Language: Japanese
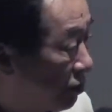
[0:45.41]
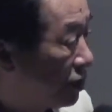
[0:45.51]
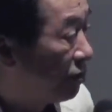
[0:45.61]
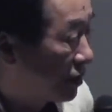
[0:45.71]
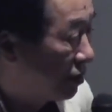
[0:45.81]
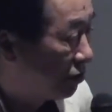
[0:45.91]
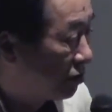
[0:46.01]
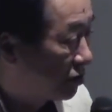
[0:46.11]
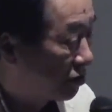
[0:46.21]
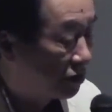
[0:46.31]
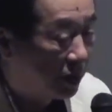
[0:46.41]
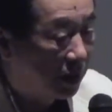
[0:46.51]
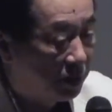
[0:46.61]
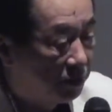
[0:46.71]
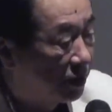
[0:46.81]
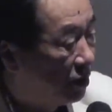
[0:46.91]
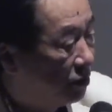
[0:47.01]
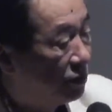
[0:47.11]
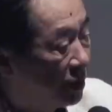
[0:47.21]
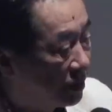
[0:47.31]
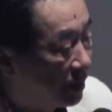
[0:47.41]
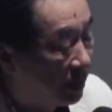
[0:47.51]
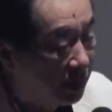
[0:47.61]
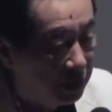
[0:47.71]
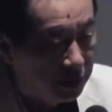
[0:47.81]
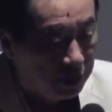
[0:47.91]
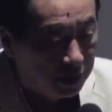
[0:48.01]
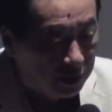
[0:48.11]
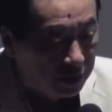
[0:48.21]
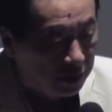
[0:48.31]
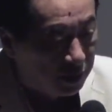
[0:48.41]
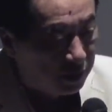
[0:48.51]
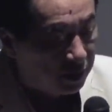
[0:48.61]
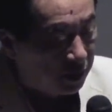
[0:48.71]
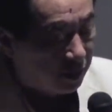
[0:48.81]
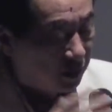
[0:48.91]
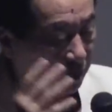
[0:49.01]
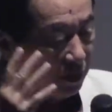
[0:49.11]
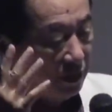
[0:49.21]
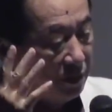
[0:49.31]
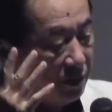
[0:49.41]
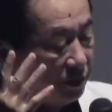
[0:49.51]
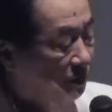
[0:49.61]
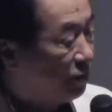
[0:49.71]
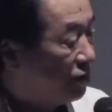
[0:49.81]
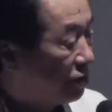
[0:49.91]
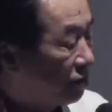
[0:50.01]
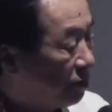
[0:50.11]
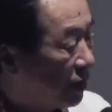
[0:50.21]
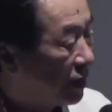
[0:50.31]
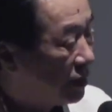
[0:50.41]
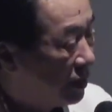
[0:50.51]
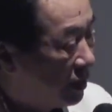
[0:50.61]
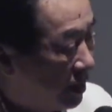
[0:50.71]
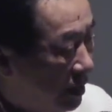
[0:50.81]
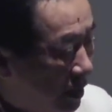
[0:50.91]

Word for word: 書を読んでました報告書というかいろんな本をですね。でチェルノブイリの前に